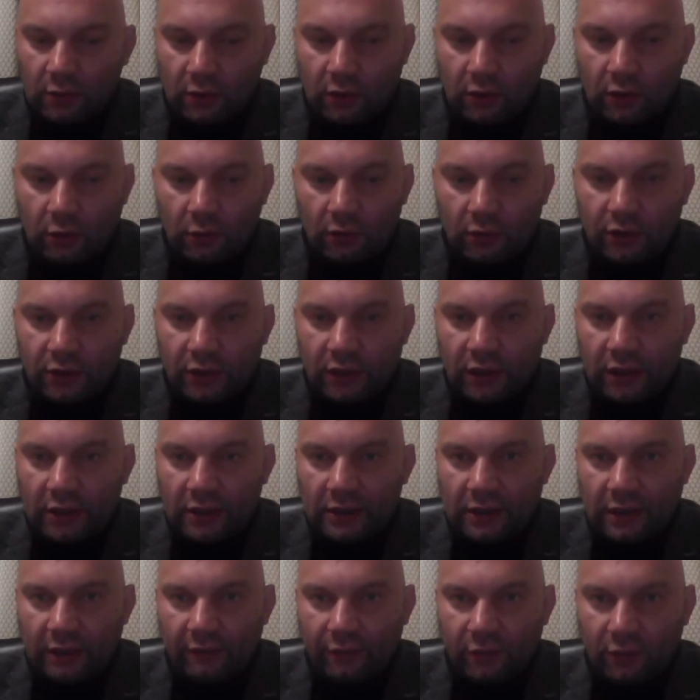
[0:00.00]
jest około
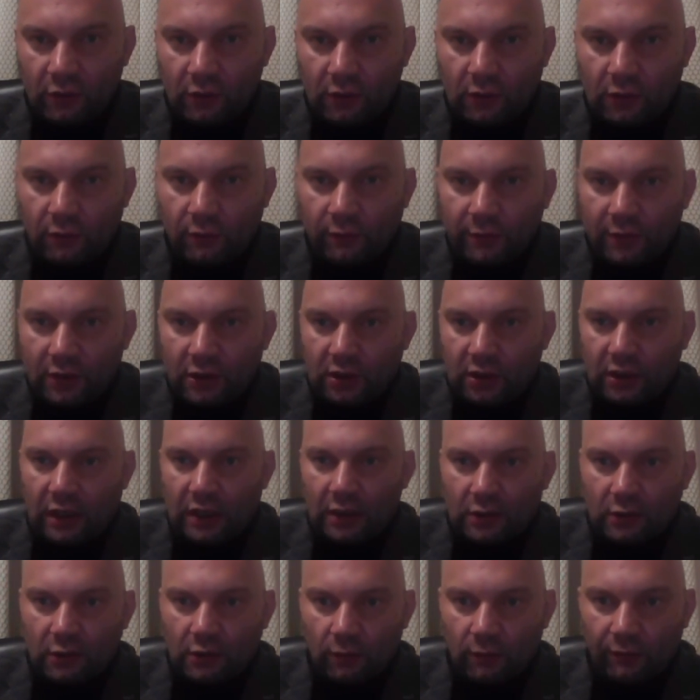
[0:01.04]
400 wniosków
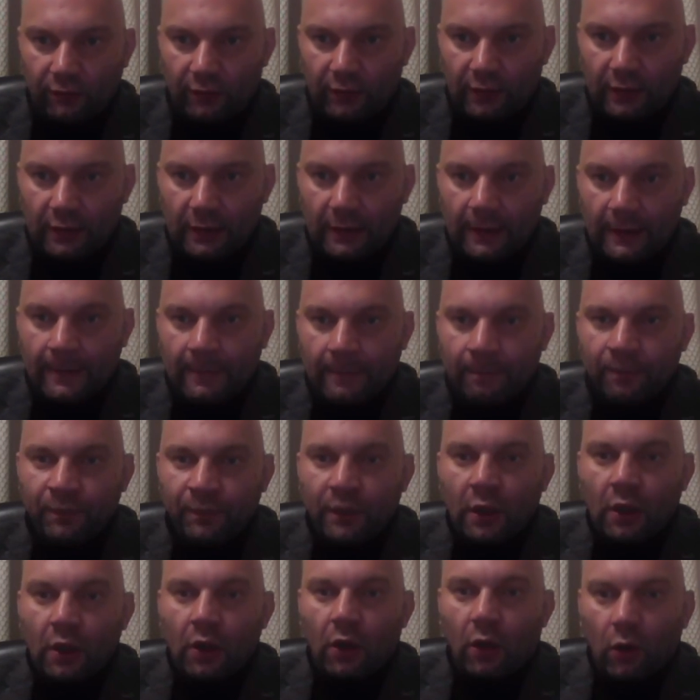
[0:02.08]
mieszkańców
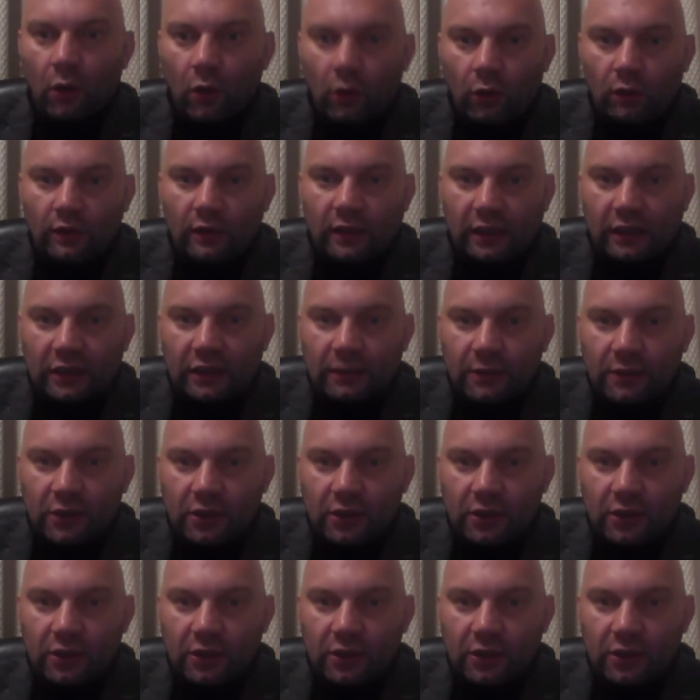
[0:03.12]
o takie